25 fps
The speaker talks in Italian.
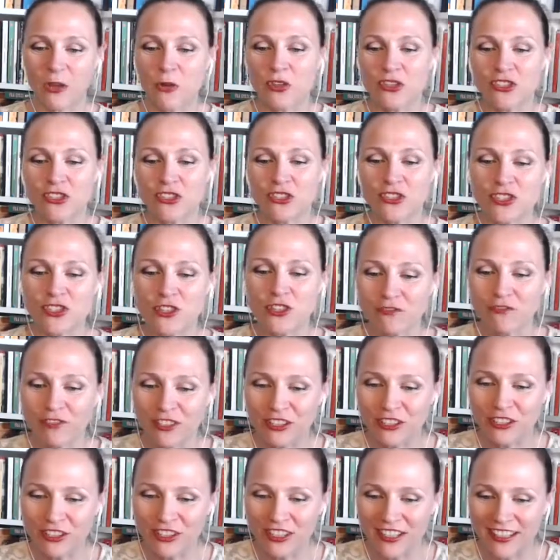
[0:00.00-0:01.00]
questo
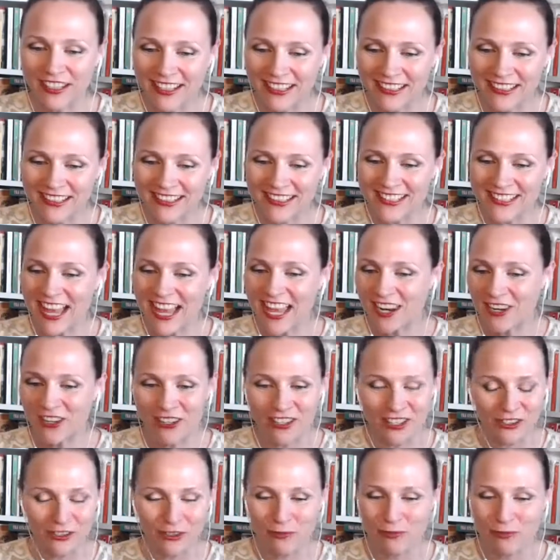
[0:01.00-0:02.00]
soffitto di cristallo
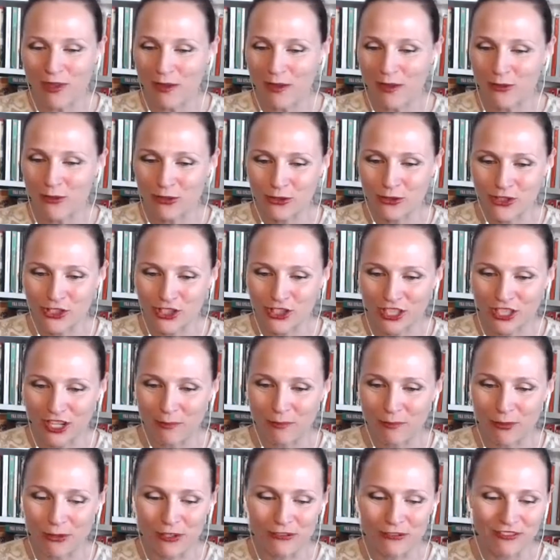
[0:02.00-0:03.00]
che dobbiamo riuscire a
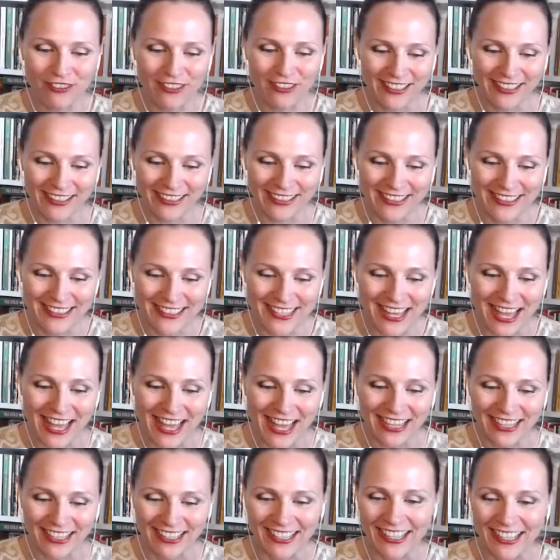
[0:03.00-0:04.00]

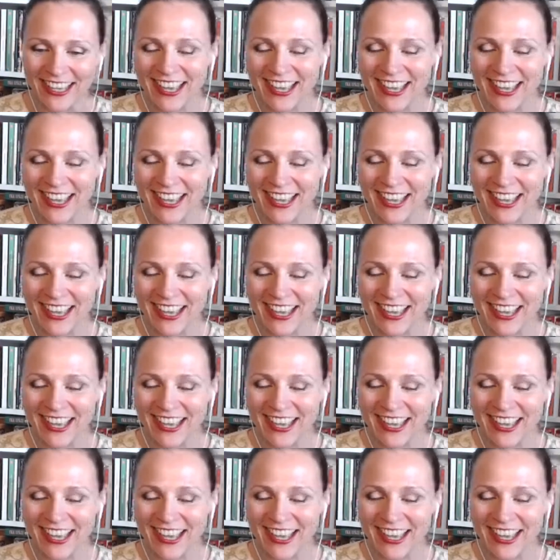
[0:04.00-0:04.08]
polverizzare.